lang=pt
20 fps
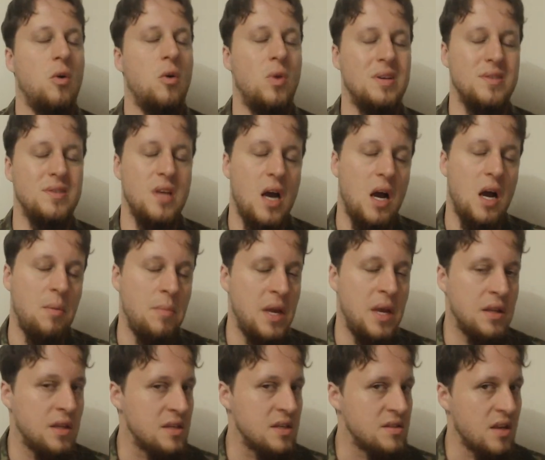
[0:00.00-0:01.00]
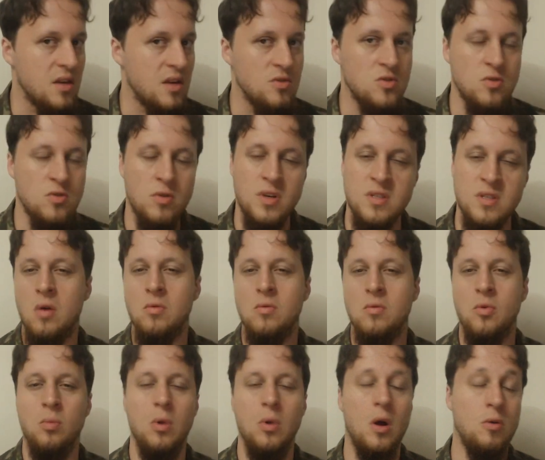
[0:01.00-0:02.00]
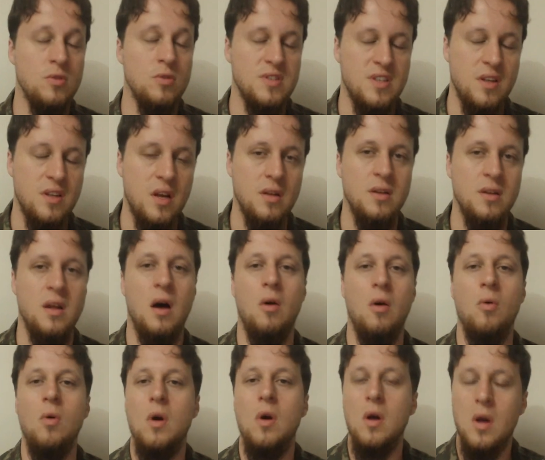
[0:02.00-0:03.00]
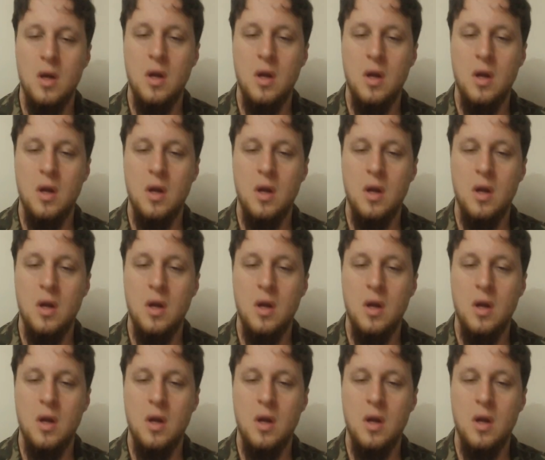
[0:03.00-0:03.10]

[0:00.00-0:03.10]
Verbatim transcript: o acirramento das tensões entre o bloco ocidental,